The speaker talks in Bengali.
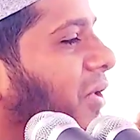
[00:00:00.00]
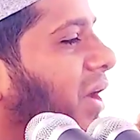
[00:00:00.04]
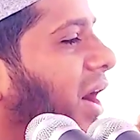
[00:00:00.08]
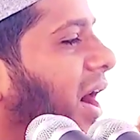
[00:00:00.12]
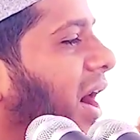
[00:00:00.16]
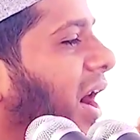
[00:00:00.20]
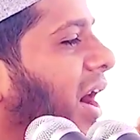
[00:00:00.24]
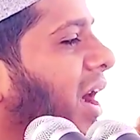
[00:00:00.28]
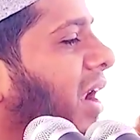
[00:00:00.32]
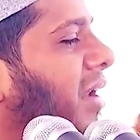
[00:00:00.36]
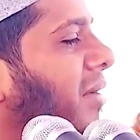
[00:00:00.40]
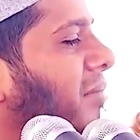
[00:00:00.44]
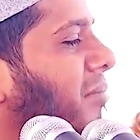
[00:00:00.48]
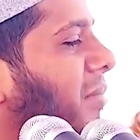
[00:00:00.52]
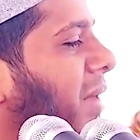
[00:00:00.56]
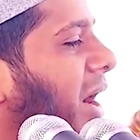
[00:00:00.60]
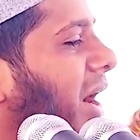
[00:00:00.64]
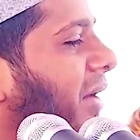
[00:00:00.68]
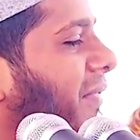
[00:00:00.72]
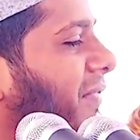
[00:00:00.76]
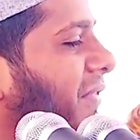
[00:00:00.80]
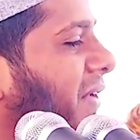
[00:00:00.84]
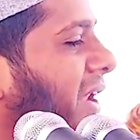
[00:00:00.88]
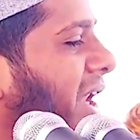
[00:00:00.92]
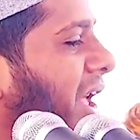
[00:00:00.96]
কোরআন
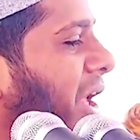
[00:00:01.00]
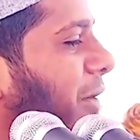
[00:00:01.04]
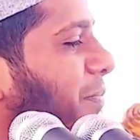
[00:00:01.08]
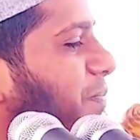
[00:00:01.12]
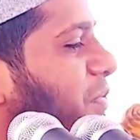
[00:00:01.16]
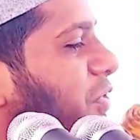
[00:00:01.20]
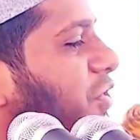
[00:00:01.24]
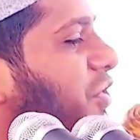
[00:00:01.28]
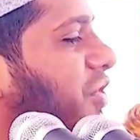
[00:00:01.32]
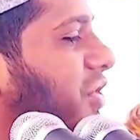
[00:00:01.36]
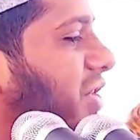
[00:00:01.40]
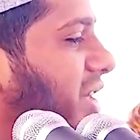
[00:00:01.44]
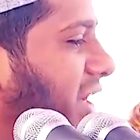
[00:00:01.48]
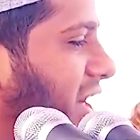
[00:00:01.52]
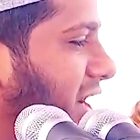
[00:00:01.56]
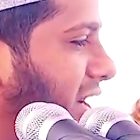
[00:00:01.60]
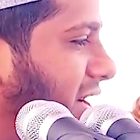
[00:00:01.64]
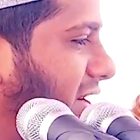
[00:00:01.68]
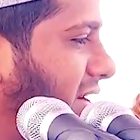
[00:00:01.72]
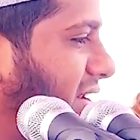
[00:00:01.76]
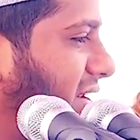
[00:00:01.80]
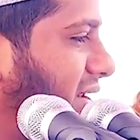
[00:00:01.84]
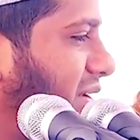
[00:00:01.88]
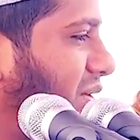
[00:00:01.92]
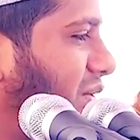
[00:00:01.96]
মাহফিলের পোস্টার
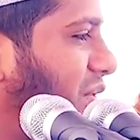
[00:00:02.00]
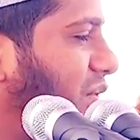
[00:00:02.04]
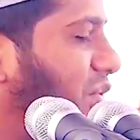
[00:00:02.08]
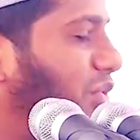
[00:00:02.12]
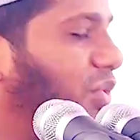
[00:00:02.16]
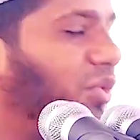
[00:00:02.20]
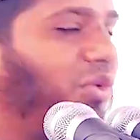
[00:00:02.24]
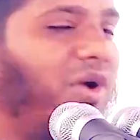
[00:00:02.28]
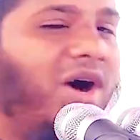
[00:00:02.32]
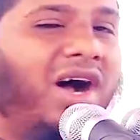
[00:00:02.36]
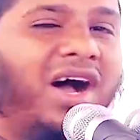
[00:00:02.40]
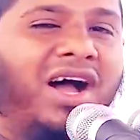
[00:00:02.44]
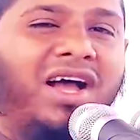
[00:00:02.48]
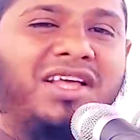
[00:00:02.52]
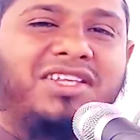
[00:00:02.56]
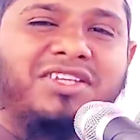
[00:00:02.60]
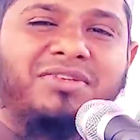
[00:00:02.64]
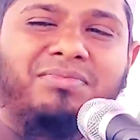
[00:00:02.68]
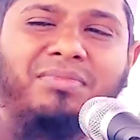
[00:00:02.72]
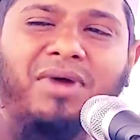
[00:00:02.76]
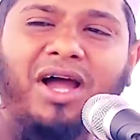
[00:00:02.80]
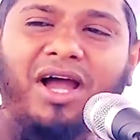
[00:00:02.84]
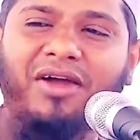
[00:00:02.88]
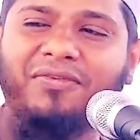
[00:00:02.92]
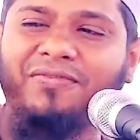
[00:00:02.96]
ওয়াজ
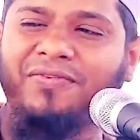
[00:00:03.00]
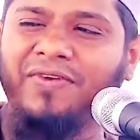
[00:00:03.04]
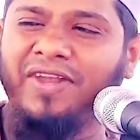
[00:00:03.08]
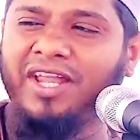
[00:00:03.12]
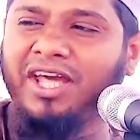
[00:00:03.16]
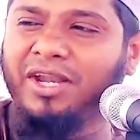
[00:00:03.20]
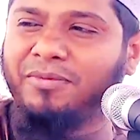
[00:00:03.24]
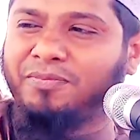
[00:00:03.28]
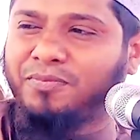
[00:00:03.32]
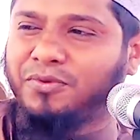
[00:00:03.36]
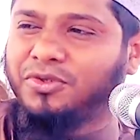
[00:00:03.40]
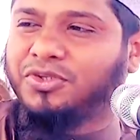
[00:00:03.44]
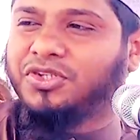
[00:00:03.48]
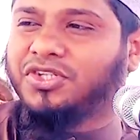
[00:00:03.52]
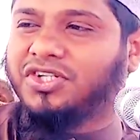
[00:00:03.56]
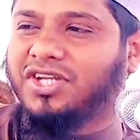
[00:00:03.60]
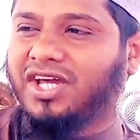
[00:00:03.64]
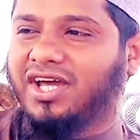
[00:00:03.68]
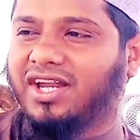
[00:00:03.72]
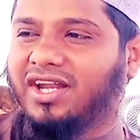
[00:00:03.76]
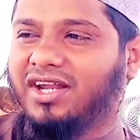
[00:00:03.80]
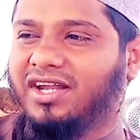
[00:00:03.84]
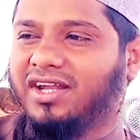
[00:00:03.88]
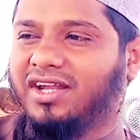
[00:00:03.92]
মাহফিলের পোস্টার